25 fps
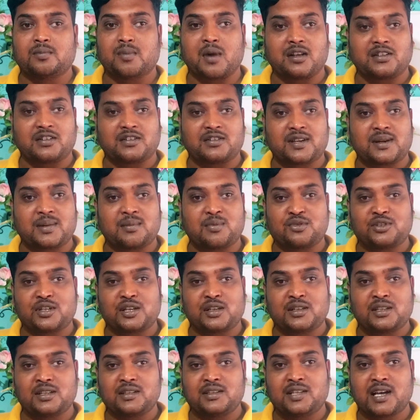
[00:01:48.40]

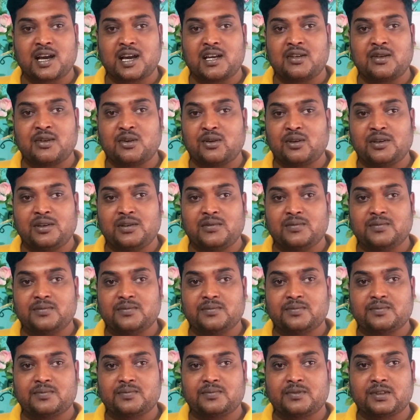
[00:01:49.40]
মাস্টারমশাইদের দায় নয়
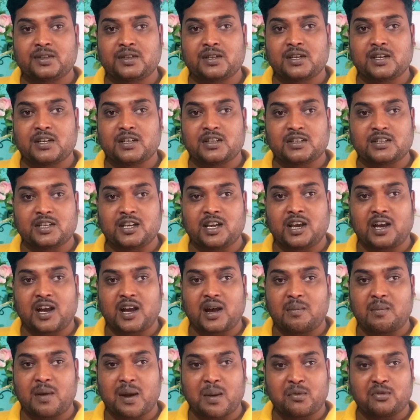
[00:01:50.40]

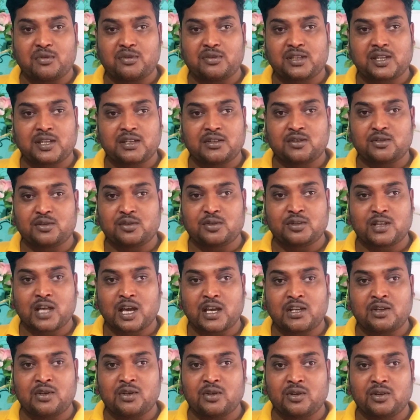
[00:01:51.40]
শিক্ষা ব্যবস্থার জন্য
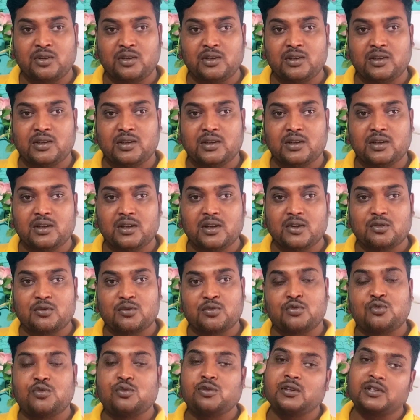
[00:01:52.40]
দায়ী নয়
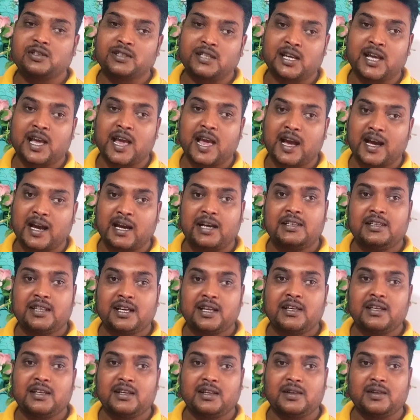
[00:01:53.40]
শুধু কি সে একাই
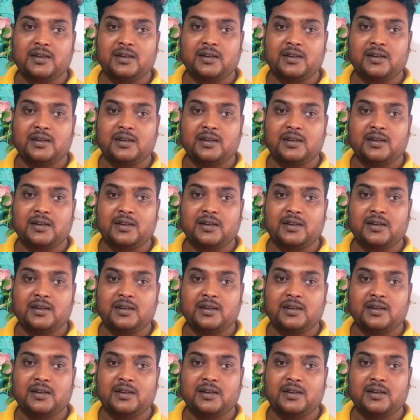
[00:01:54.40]
দায়ী